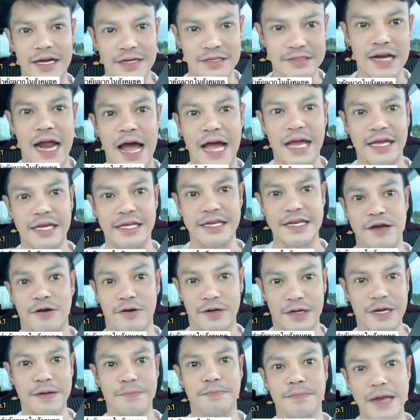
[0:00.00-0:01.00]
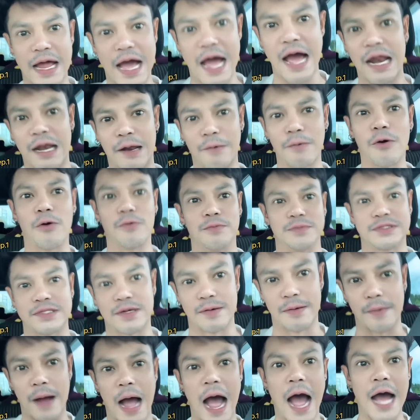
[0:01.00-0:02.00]
งไรเดี๋ยวคลิปหน้าแล้วผมจะ
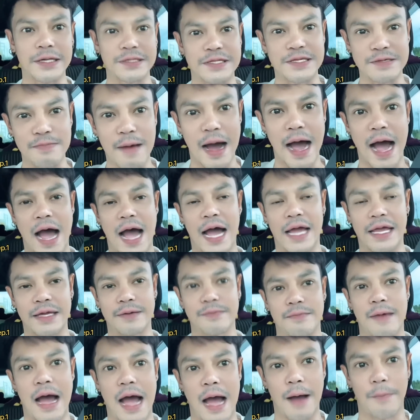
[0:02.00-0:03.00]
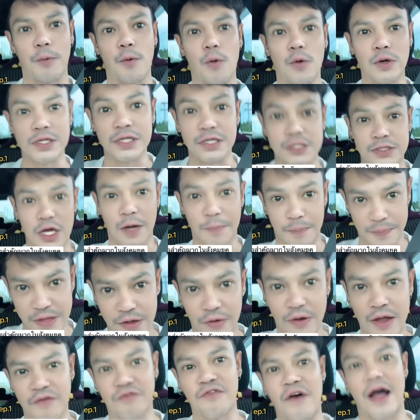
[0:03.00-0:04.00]
อธิบายมาพูดถึงท็อปนิว
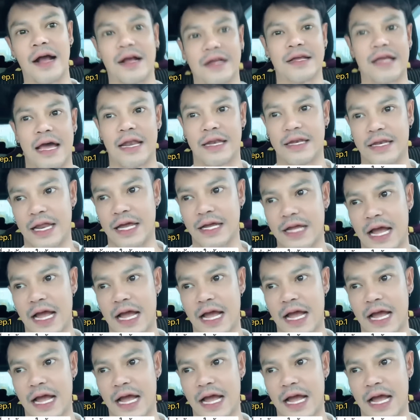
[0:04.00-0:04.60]
ให้ฟังกันนะ